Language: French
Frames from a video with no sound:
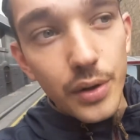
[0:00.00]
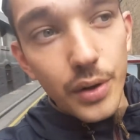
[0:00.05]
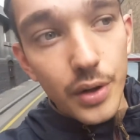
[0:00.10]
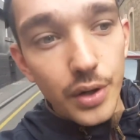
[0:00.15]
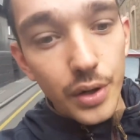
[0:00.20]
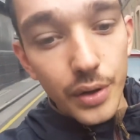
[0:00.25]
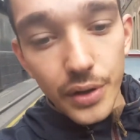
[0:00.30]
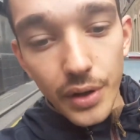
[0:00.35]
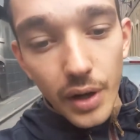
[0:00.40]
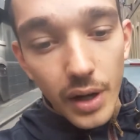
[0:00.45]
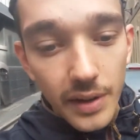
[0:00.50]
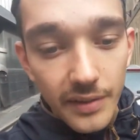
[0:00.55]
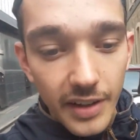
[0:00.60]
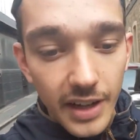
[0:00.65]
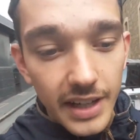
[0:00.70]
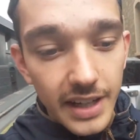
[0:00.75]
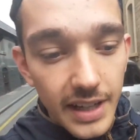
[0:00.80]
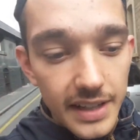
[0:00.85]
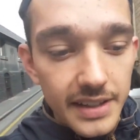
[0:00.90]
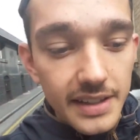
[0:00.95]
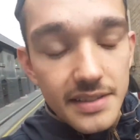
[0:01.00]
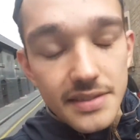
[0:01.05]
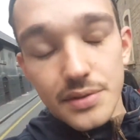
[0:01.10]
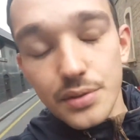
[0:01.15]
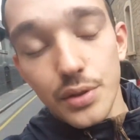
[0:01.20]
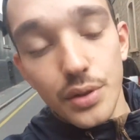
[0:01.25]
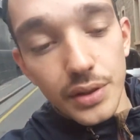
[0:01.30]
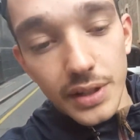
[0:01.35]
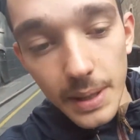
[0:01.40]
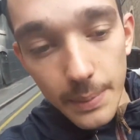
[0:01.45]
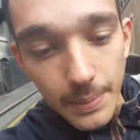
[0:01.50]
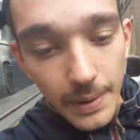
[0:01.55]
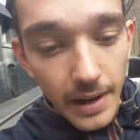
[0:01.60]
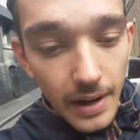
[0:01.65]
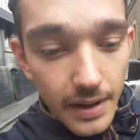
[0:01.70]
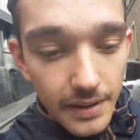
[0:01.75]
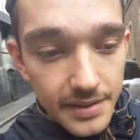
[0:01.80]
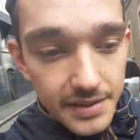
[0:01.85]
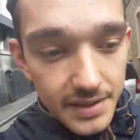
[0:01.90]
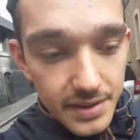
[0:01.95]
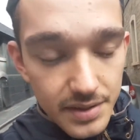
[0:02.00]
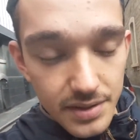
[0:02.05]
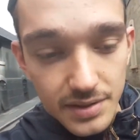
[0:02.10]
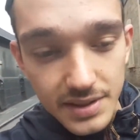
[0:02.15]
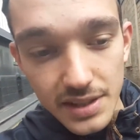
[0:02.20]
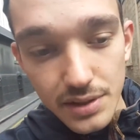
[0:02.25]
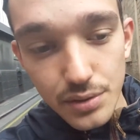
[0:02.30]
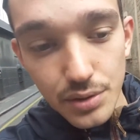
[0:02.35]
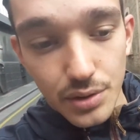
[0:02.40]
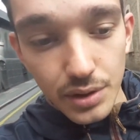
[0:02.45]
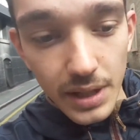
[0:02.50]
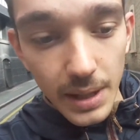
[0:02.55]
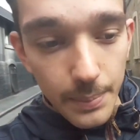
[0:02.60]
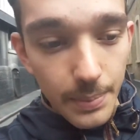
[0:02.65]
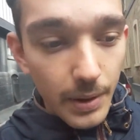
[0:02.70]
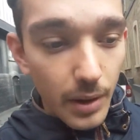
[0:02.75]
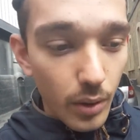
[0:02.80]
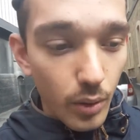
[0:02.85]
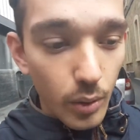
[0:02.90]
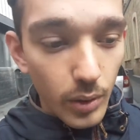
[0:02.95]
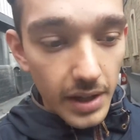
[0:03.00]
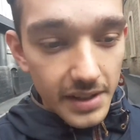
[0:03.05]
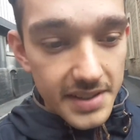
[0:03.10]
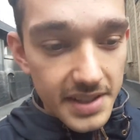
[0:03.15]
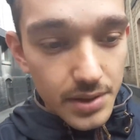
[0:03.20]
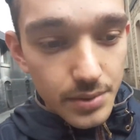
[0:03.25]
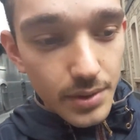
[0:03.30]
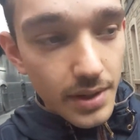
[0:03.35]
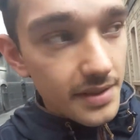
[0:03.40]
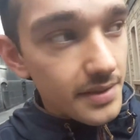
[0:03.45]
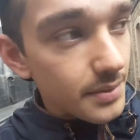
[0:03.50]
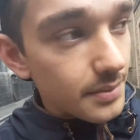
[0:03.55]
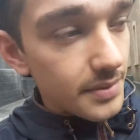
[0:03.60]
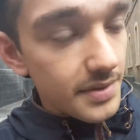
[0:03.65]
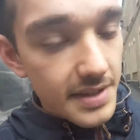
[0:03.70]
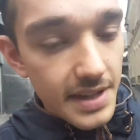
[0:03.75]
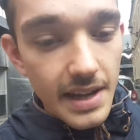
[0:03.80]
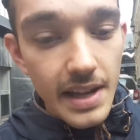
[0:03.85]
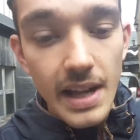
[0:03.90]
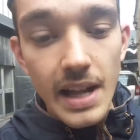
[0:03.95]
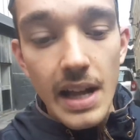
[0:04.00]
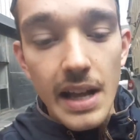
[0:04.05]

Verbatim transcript: que Conor, il va gagner si tu connais pas, si tu connais pas en gros la situation. C'est